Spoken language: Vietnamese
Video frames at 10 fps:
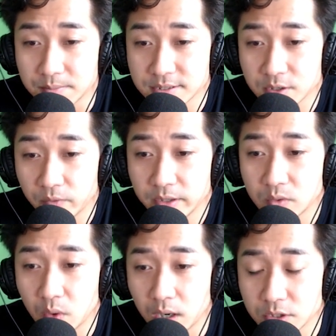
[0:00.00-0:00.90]
Chỉ tay một
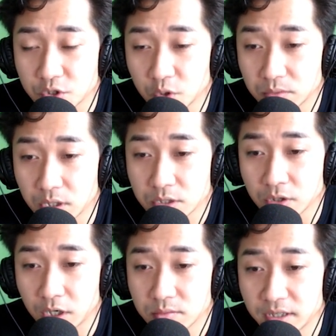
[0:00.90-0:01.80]
cái, Clint
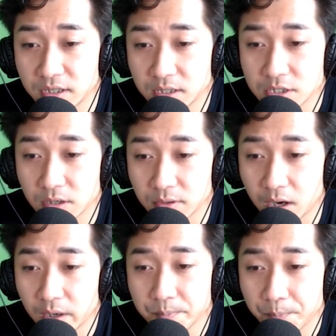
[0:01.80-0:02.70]
chuyển đoạn phim lặp đi
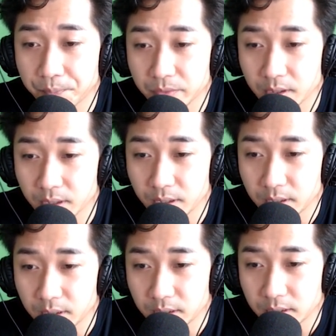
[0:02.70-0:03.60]
lặp lại này
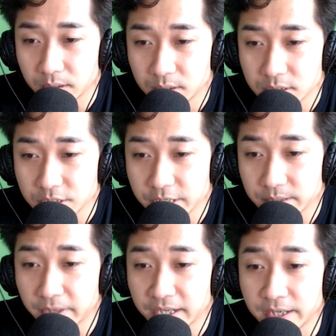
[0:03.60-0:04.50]
vào ngôi sao màu đỏ
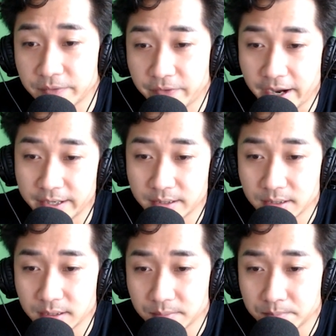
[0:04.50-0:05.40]
tượng trưng cho người
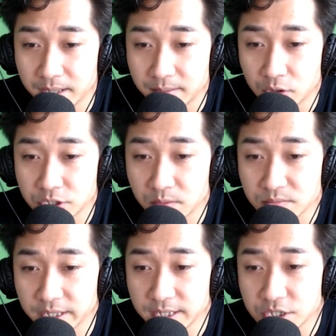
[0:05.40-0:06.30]
trao ngược.
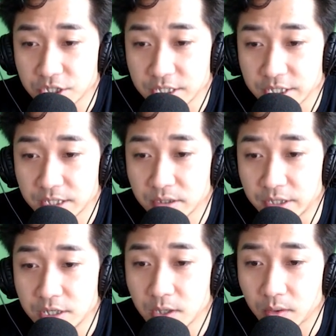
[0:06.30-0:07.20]

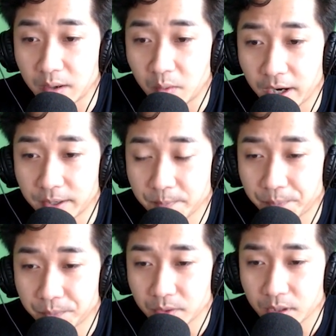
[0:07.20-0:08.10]
Bách Lan,
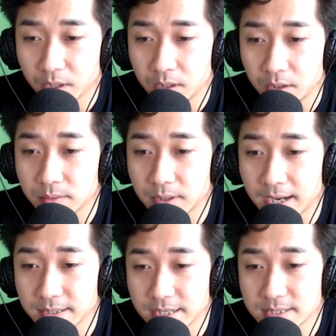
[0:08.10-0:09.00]
khu Jogus,
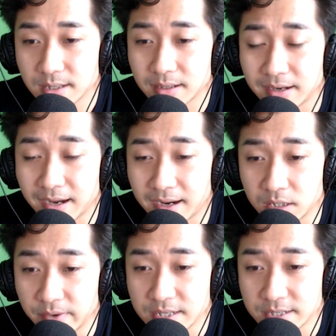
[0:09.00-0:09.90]
đại giáo
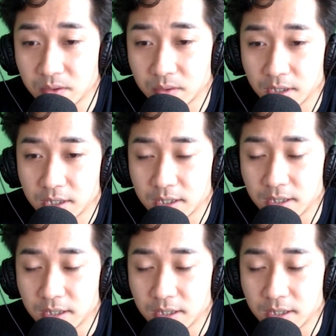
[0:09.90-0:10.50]
đường Thánh Phong.